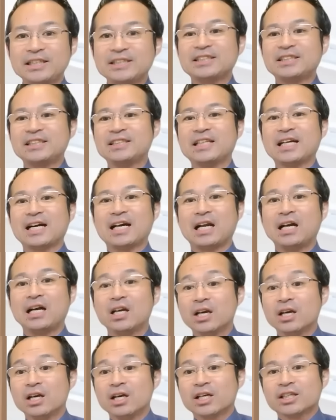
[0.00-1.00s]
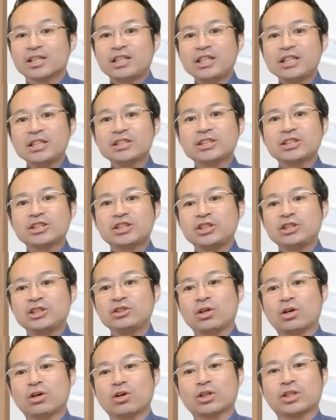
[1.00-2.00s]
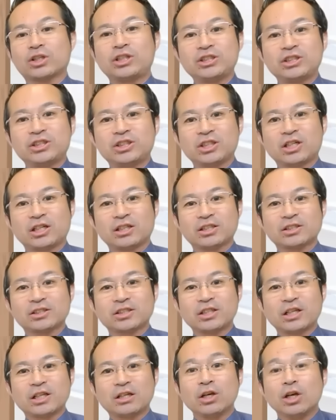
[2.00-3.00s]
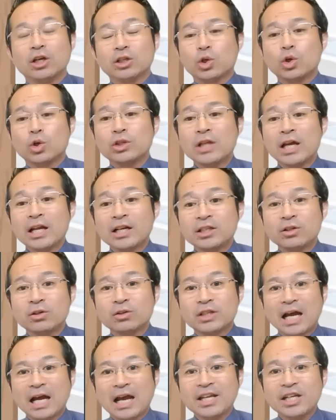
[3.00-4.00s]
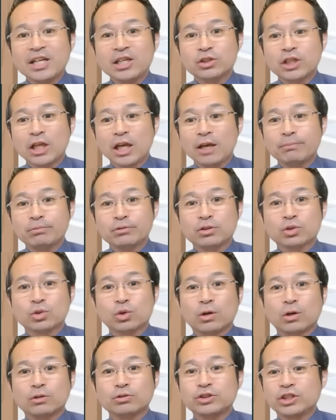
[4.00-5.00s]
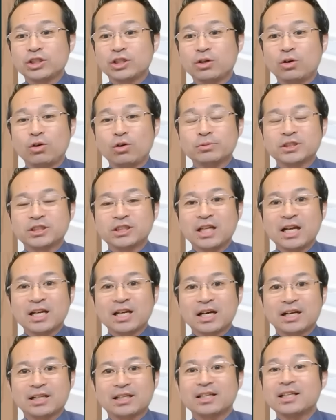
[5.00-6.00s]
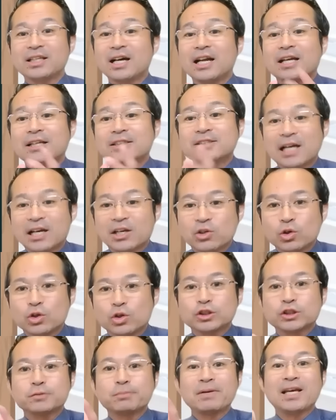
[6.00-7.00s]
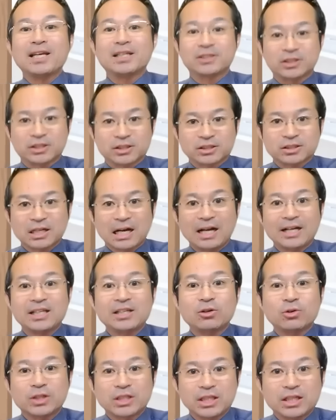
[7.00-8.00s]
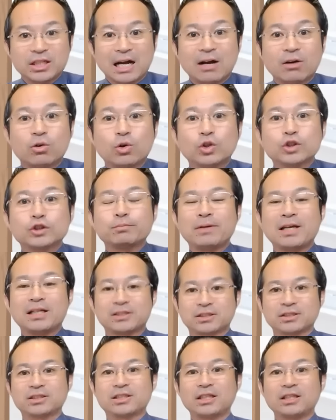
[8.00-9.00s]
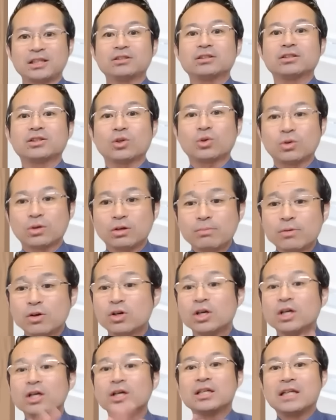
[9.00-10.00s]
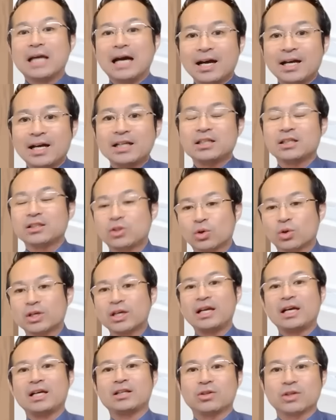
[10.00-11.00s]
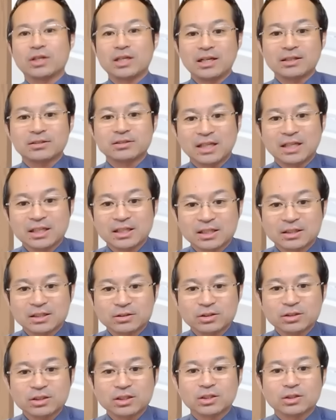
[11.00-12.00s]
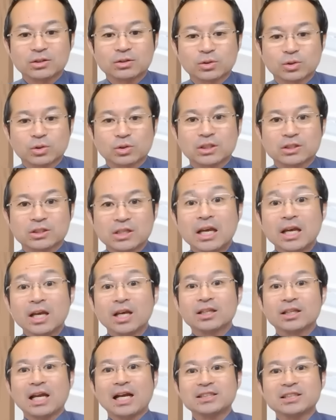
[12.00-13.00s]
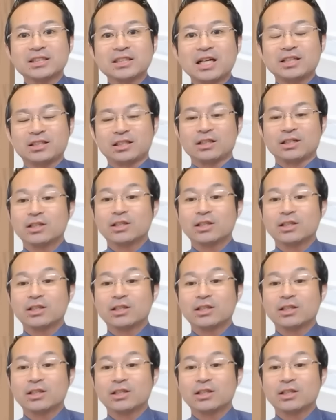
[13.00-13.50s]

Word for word: キッチンだから、キッチンだからキッチン片付けたのに、隣のダイニングテーブルのところうちリフォームしないから、だから作業スペース、仮置き、加工スペースっていうところも、やはりどけないといけなくなってくるっていうことですね。確かに、